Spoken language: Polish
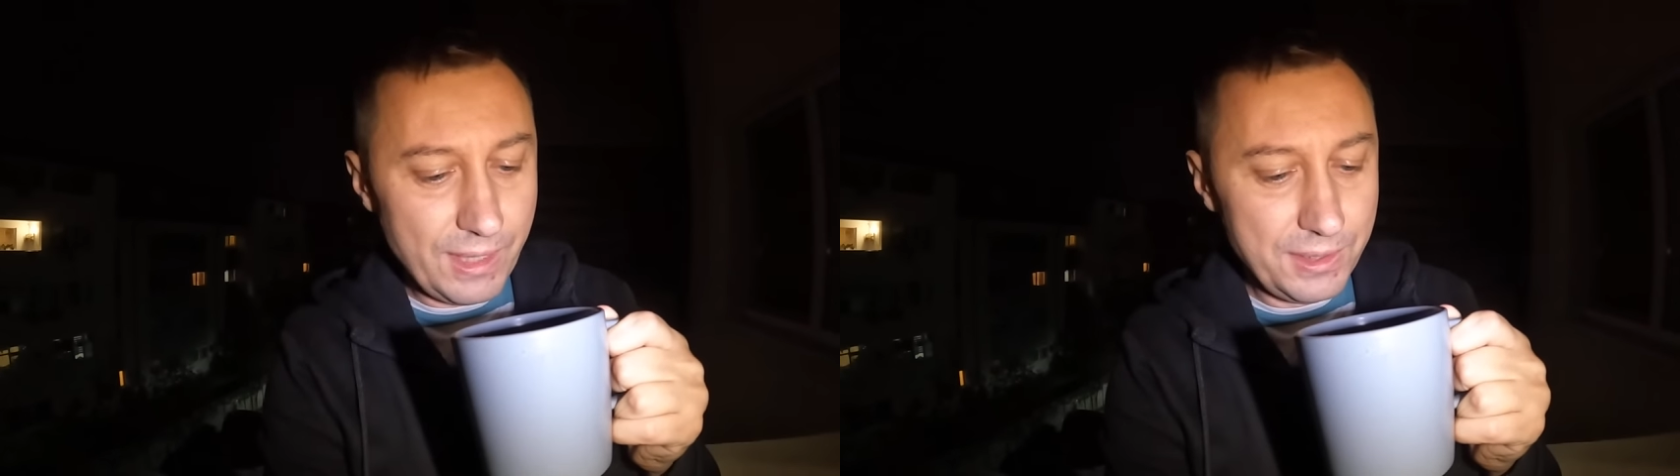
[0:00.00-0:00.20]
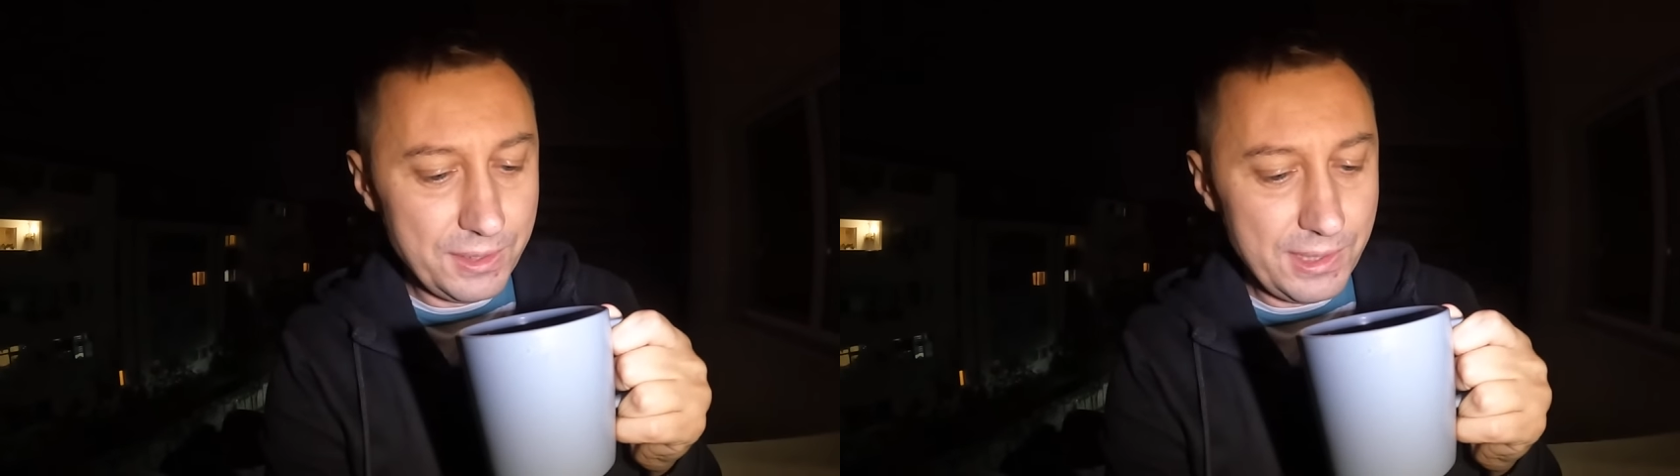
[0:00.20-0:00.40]

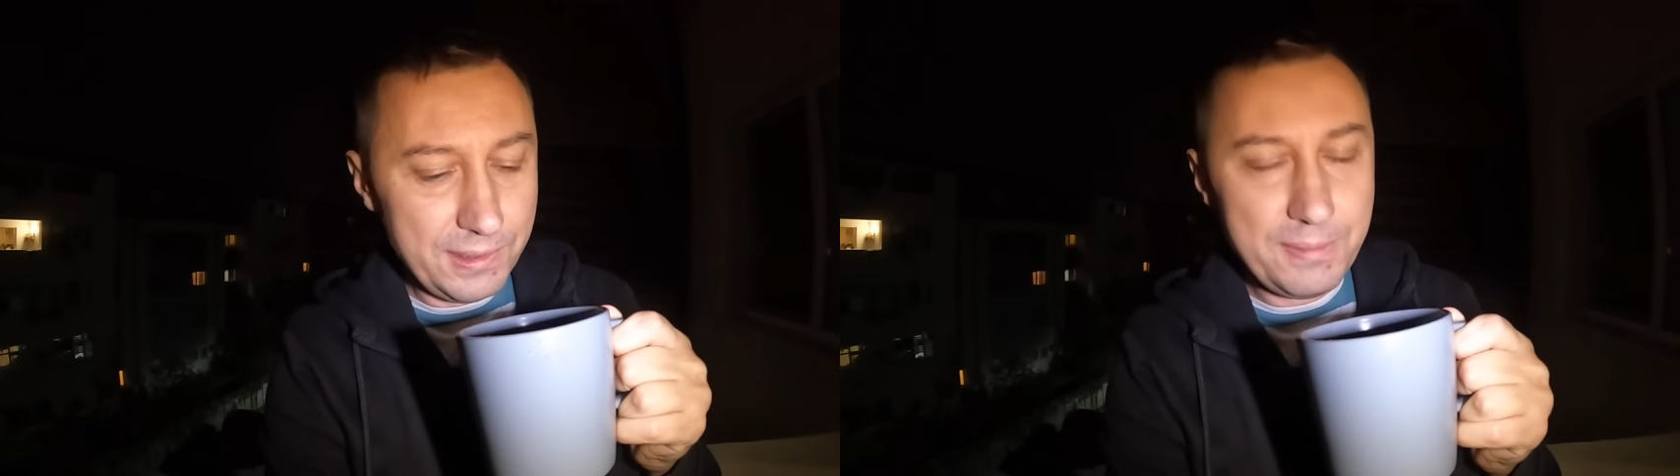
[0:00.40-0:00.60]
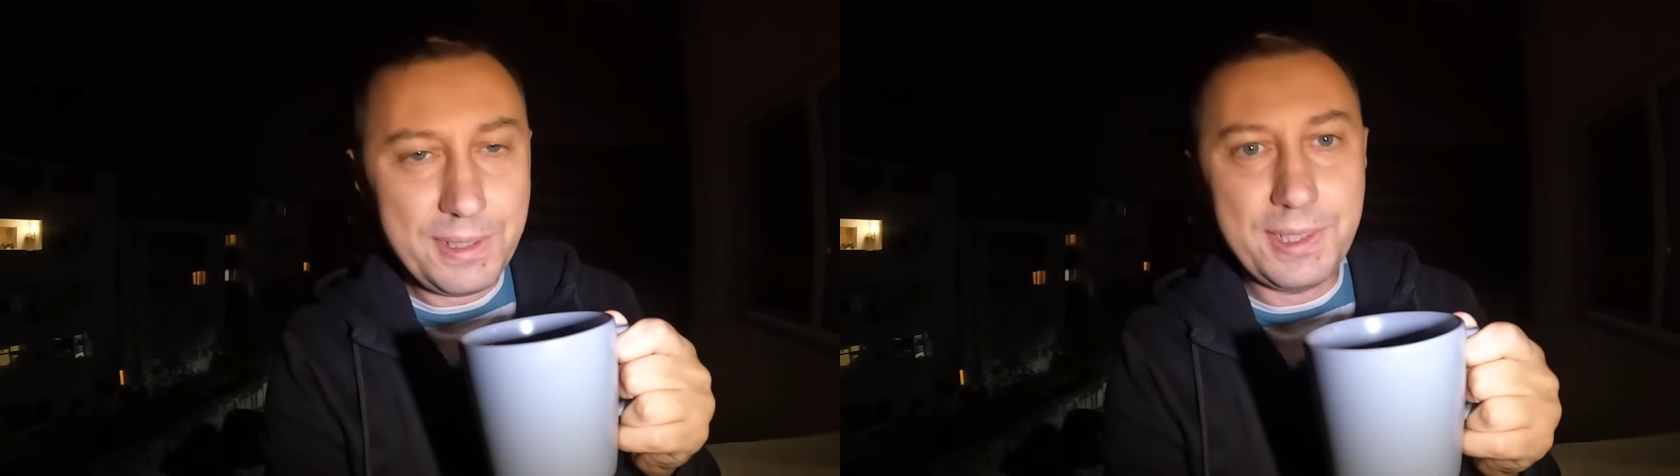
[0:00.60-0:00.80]

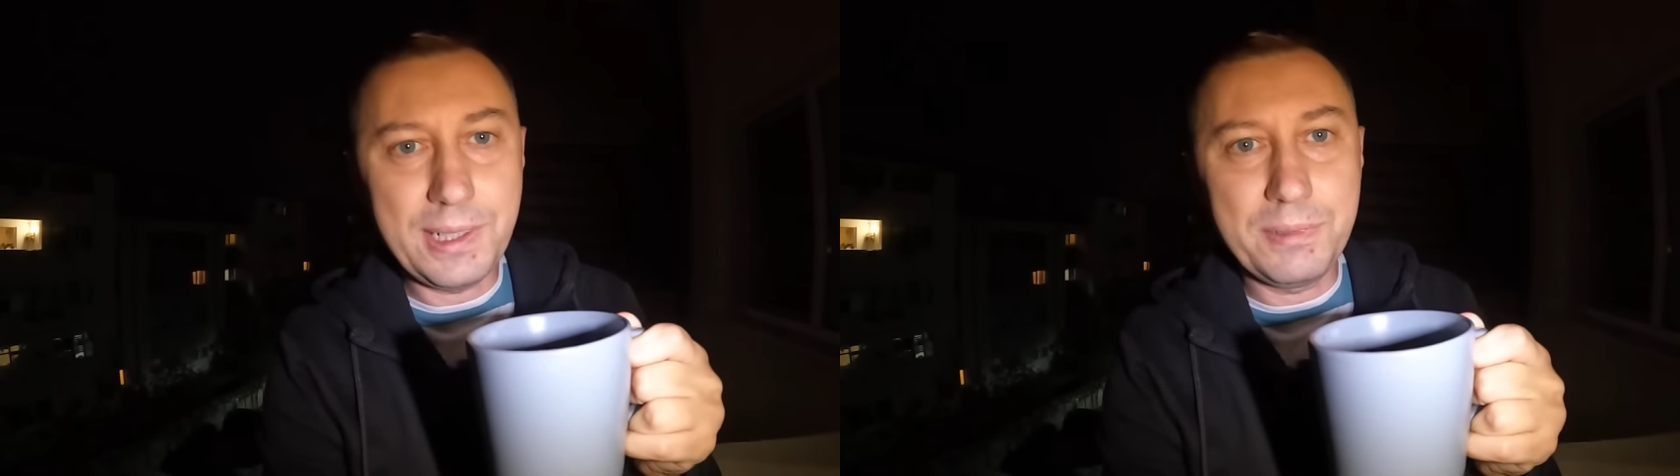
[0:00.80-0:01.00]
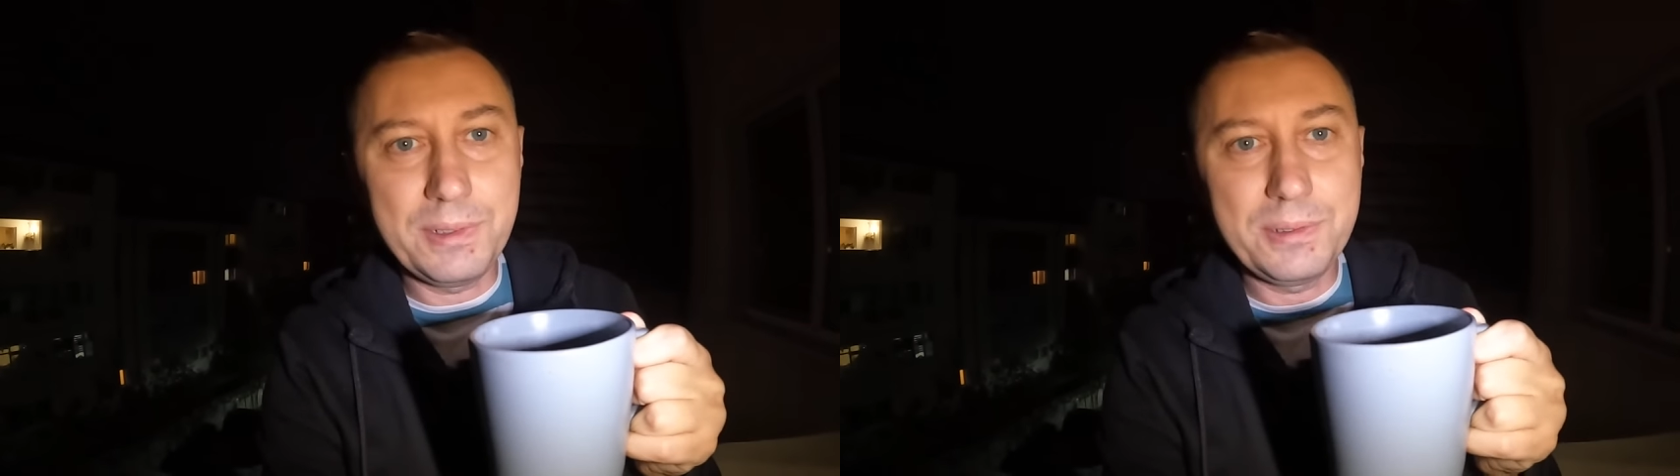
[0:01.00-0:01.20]
dodałem
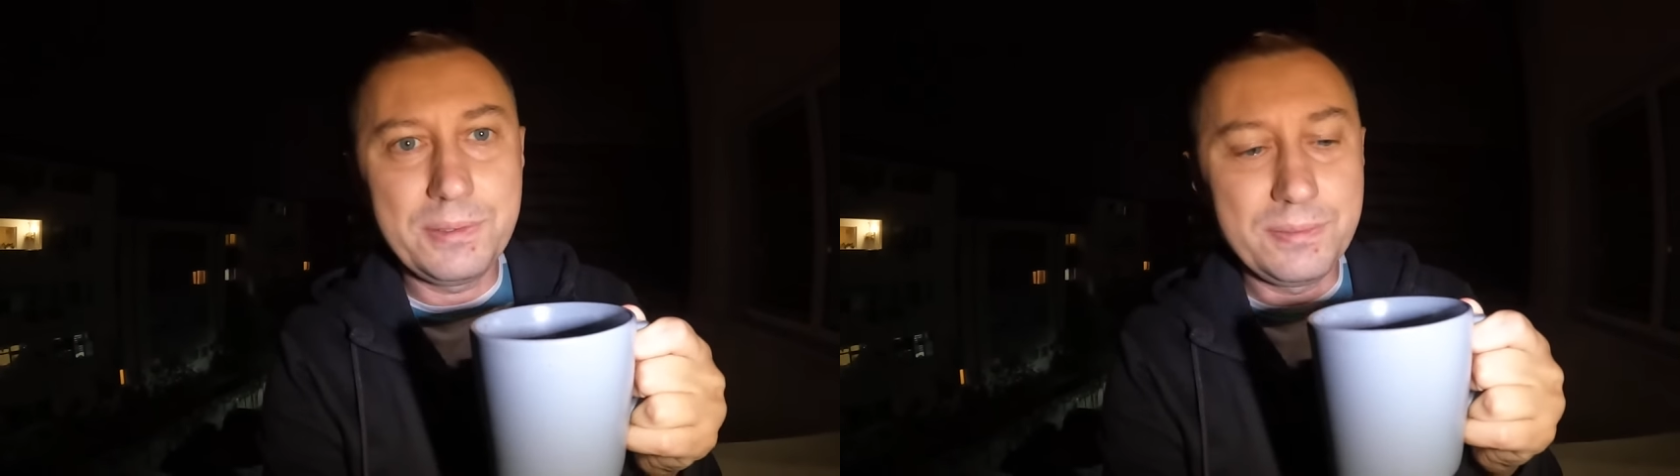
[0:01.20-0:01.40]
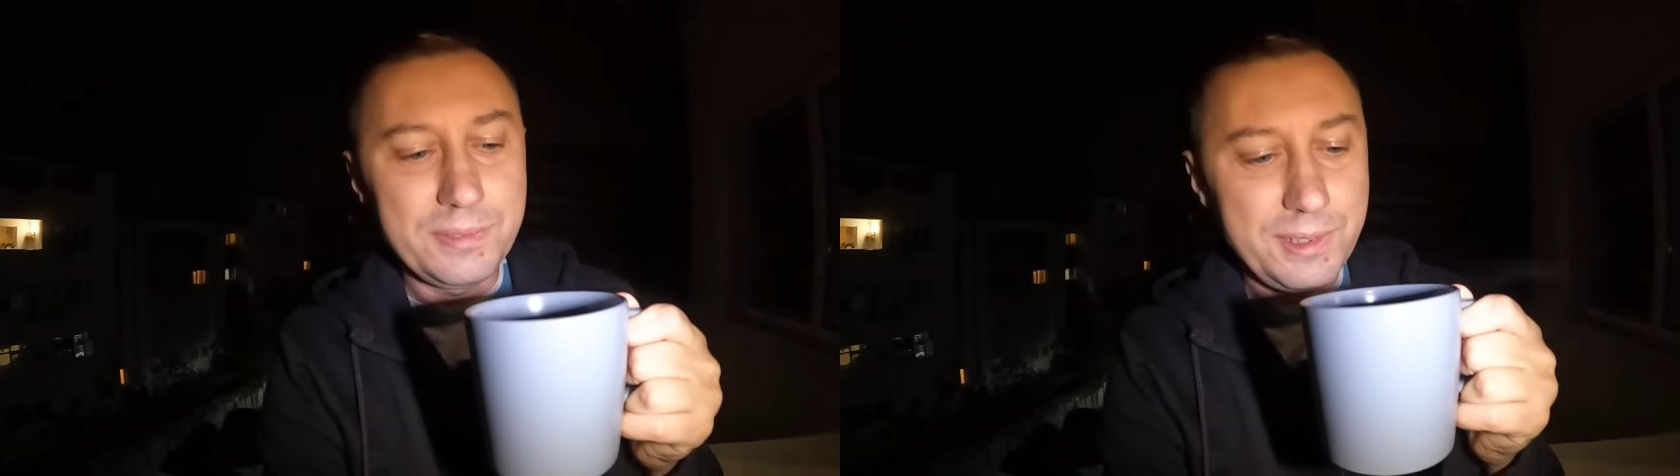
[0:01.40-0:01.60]

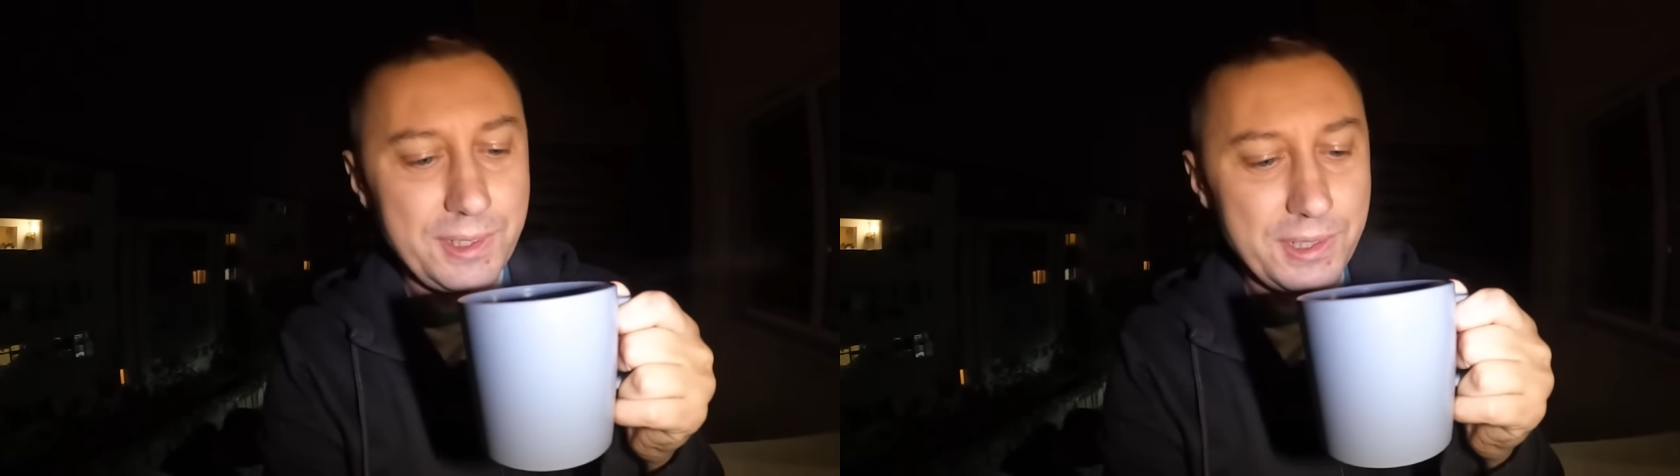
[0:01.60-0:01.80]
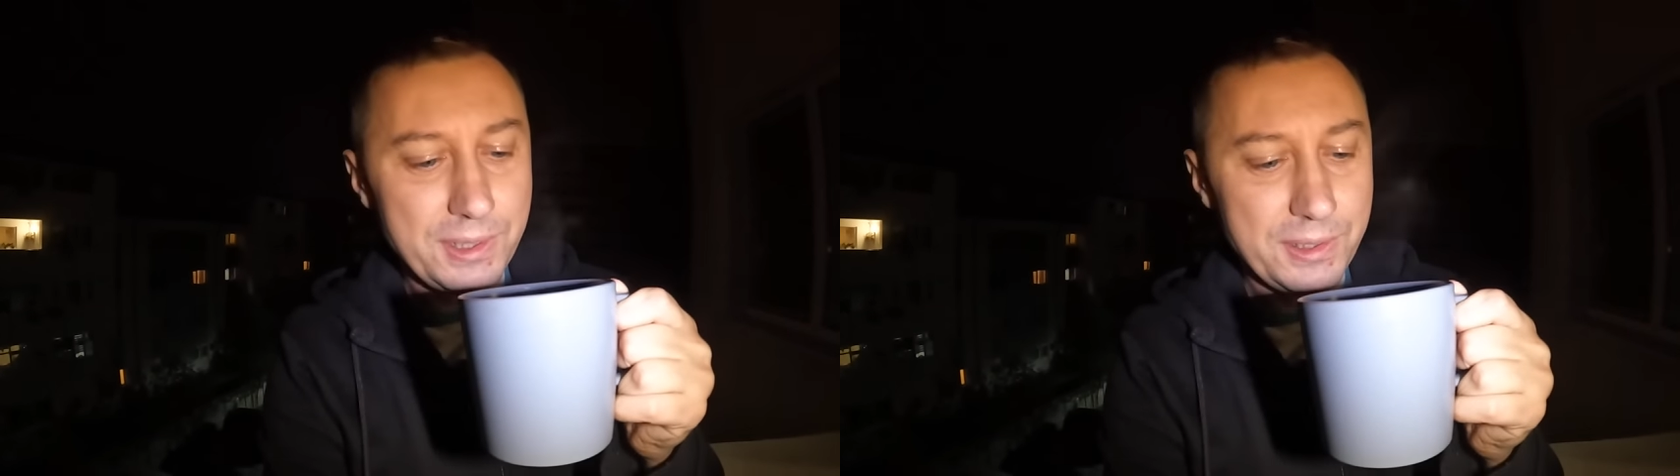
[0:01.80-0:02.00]
cynamonu,
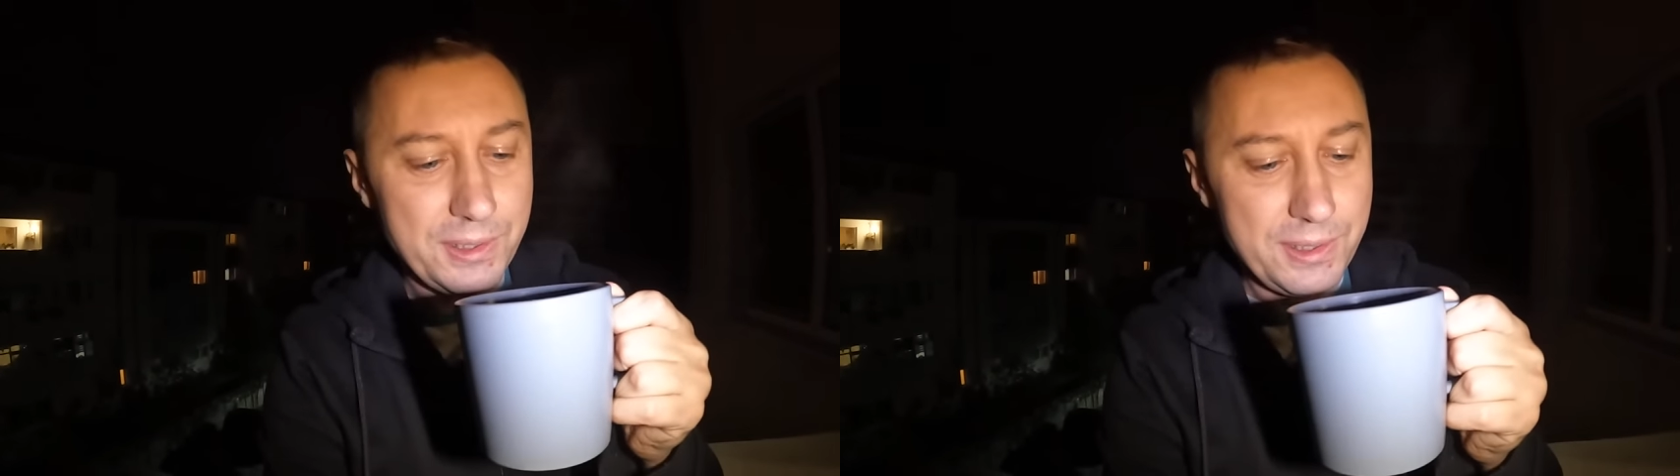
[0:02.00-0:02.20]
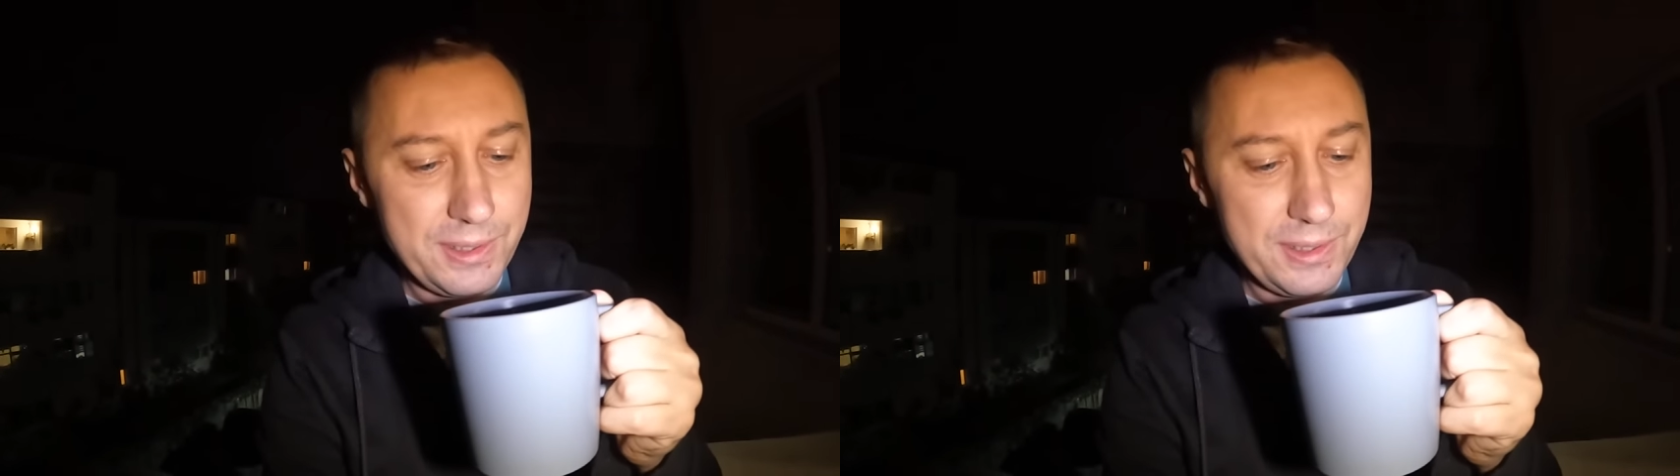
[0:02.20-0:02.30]
e,